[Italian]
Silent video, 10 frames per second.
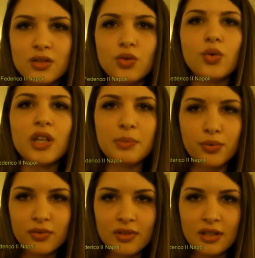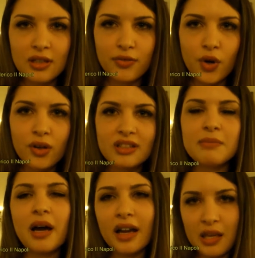sono i punti forti
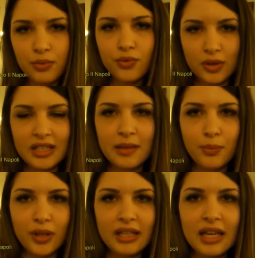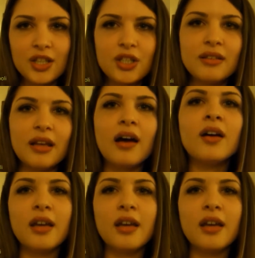ma anche i punti deboli della città